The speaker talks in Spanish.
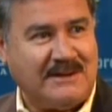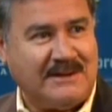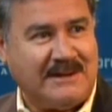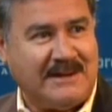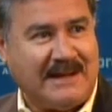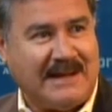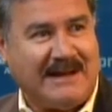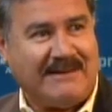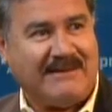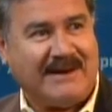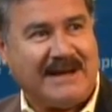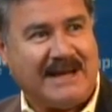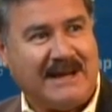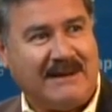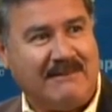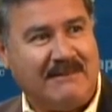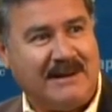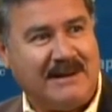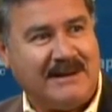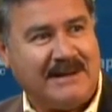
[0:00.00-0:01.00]
la
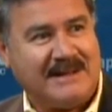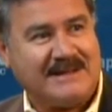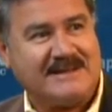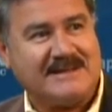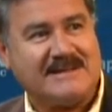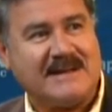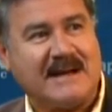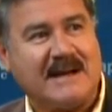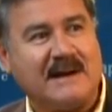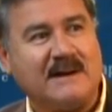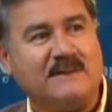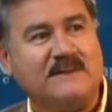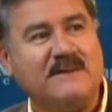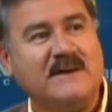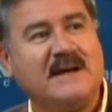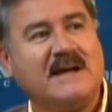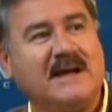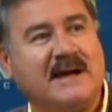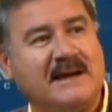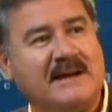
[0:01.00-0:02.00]
variable que se
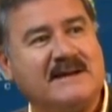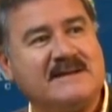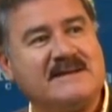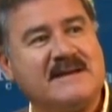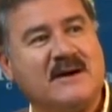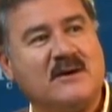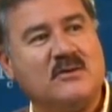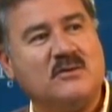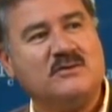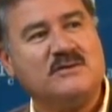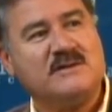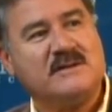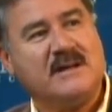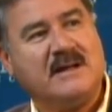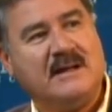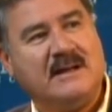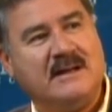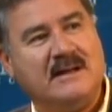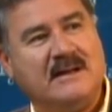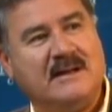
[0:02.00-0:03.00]
sacrifica, que se
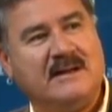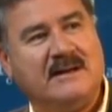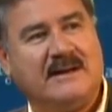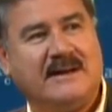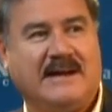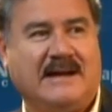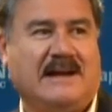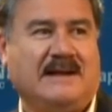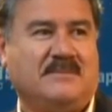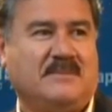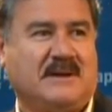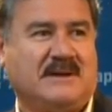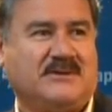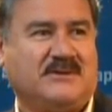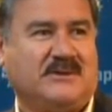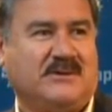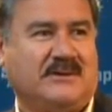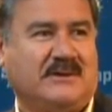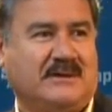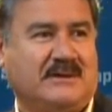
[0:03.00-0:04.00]
ajusta, es la
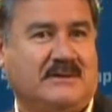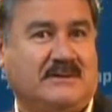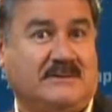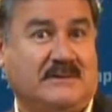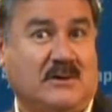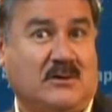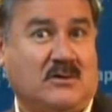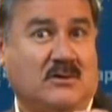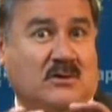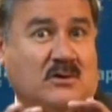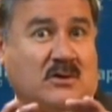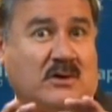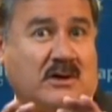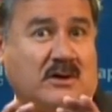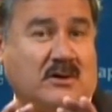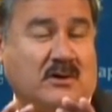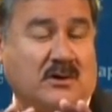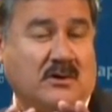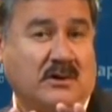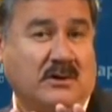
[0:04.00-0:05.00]
inversión. lo, que
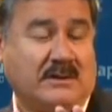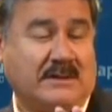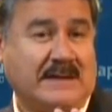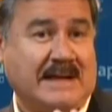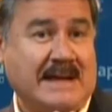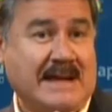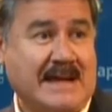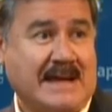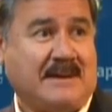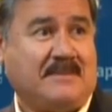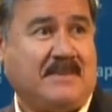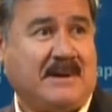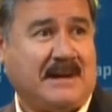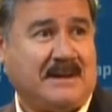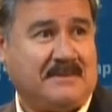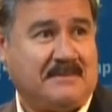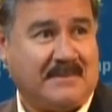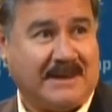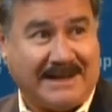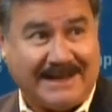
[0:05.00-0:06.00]
yo tenía para
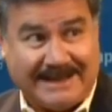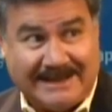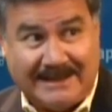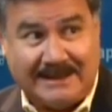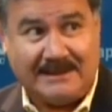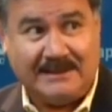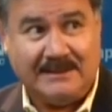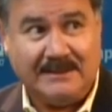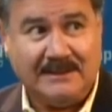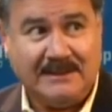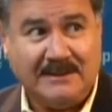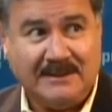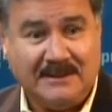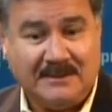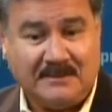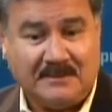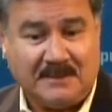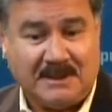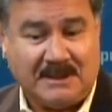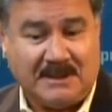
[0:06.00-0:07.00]
invertir,
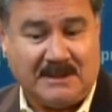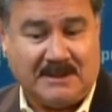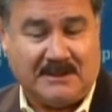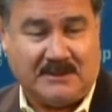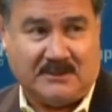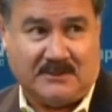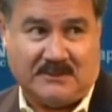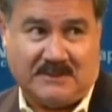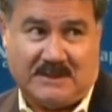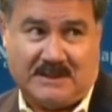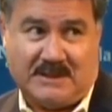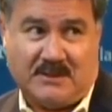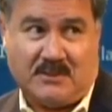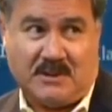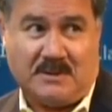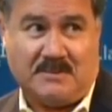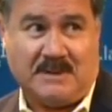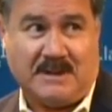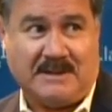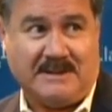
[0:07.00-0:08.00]
entonces ya
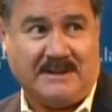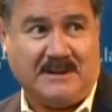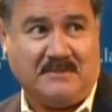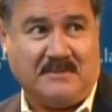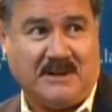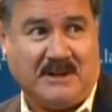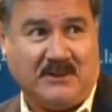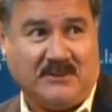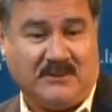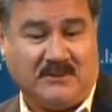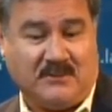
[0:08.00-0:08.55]
voy a invertir menos y